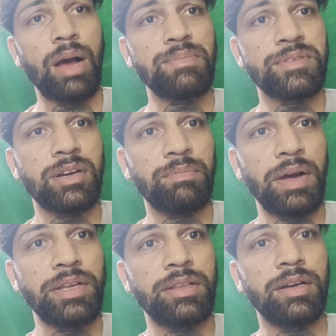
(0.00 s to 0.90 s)
काप्स
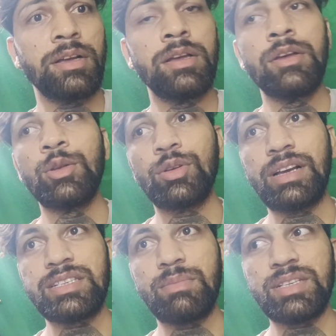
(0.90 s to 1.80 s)
तक पानी था
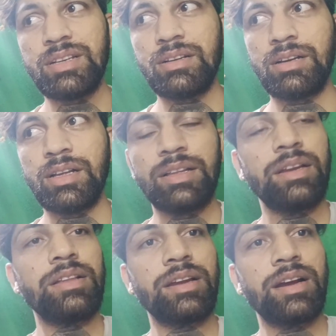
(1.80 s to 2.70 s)
कैसे पैसे करके
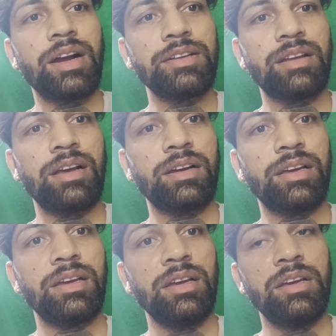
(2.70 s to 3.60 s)
धीरे धीरे गाड़ी चला
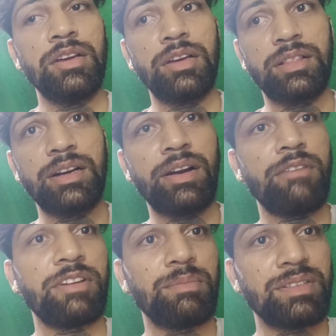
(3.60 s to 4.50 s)
के इतने
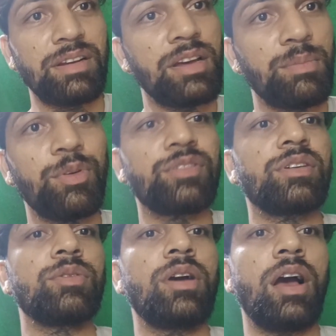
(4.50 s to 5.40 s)
ट्रैफिक में से घर
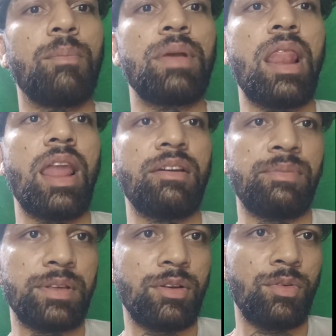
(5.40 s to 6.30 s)
पहुँचाऊँ अभी
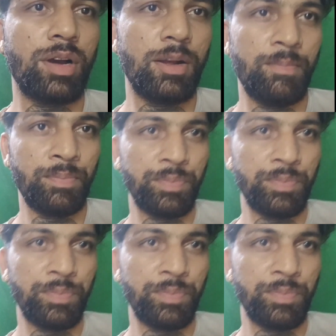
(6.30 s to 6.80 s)
लाइफ पर जाऊँगा